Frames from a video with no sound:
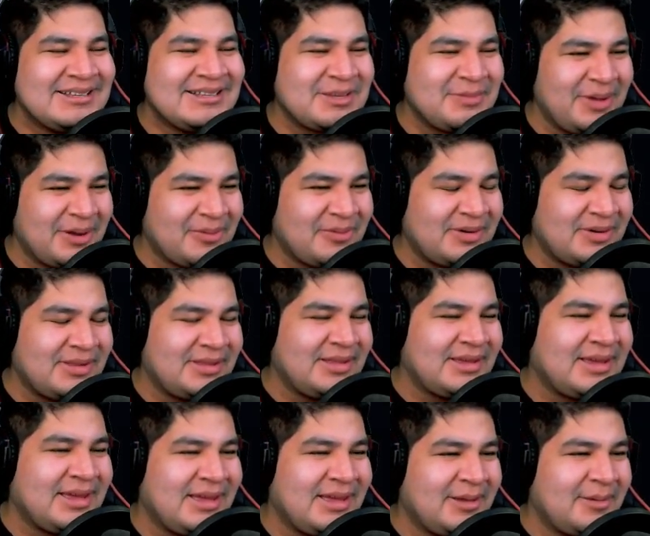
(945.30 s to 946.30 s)
es que me acuerdo
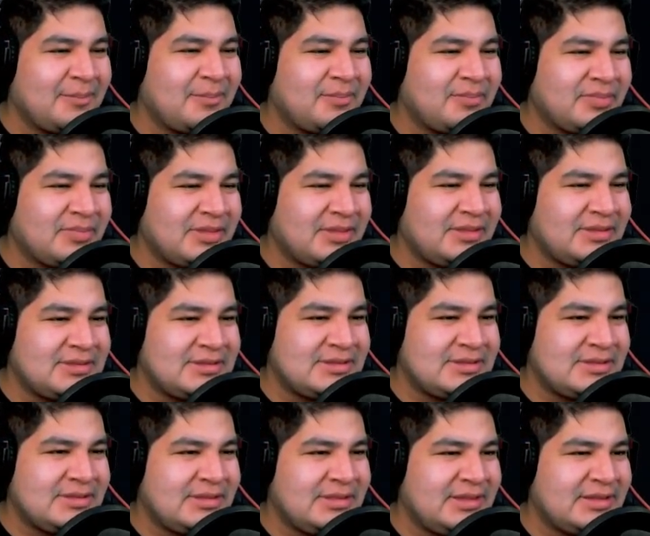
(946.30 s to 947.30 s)
de que
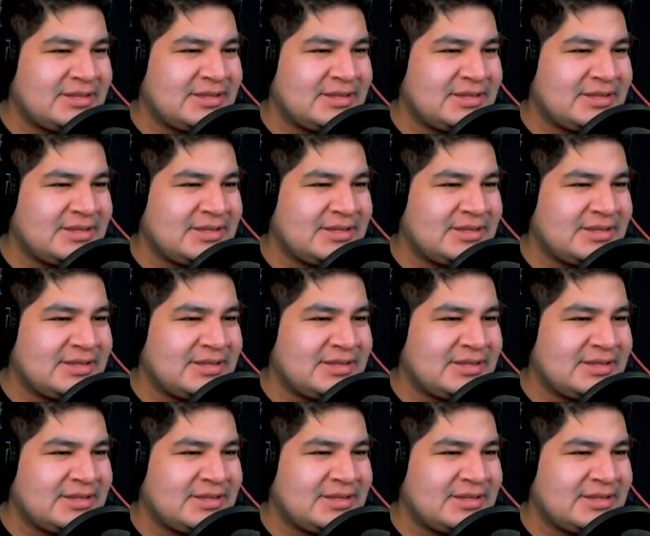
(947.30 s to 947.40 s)
mm,